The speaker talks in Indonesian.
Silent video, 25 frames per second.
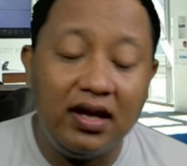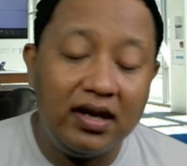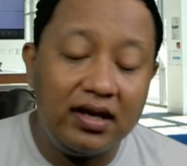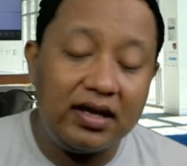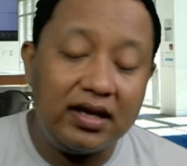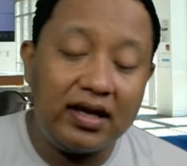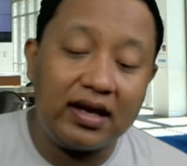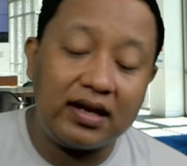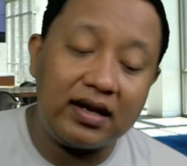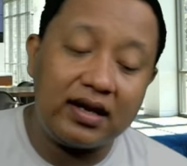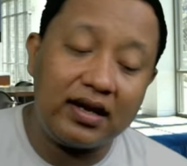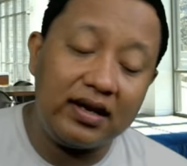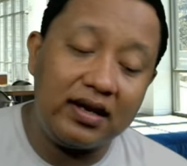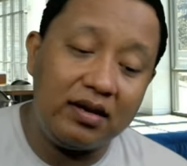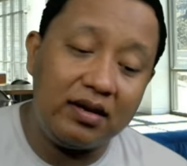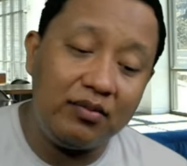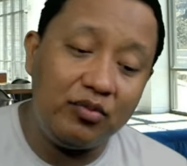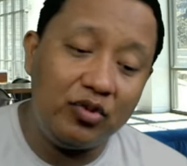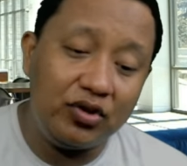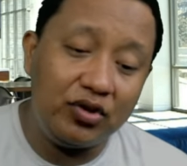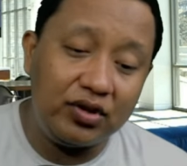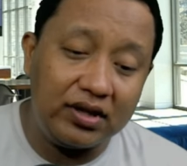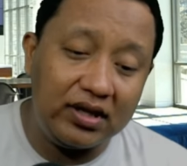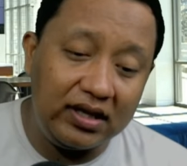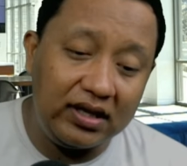ya karena
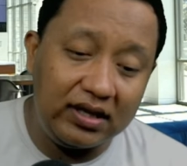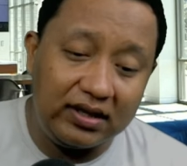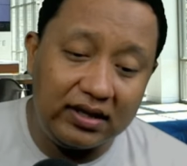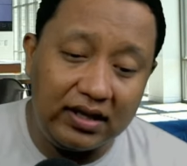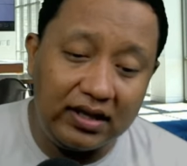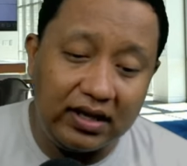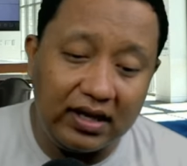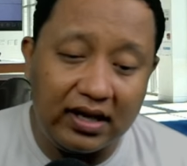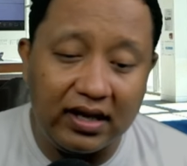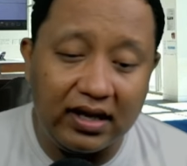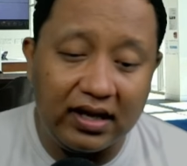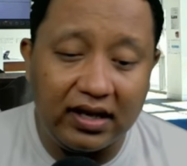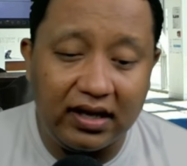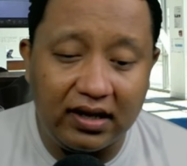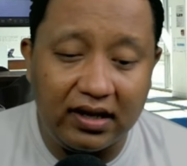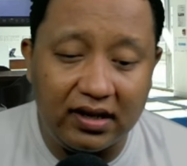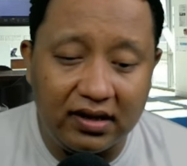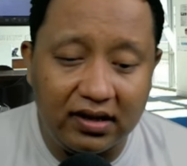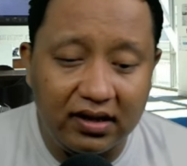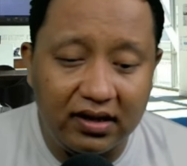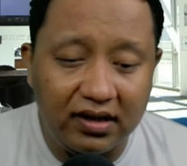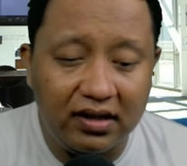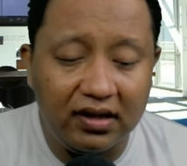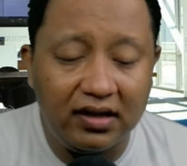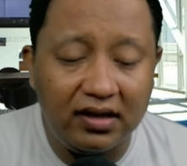mungkin ya
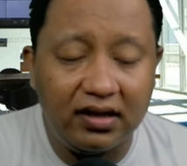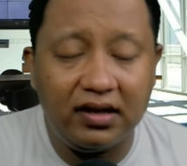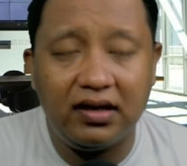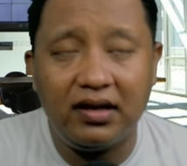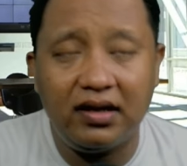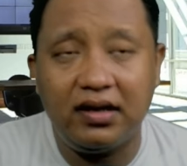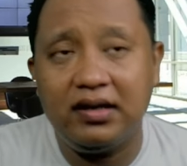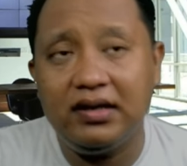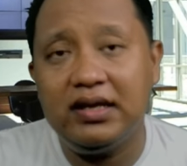uh,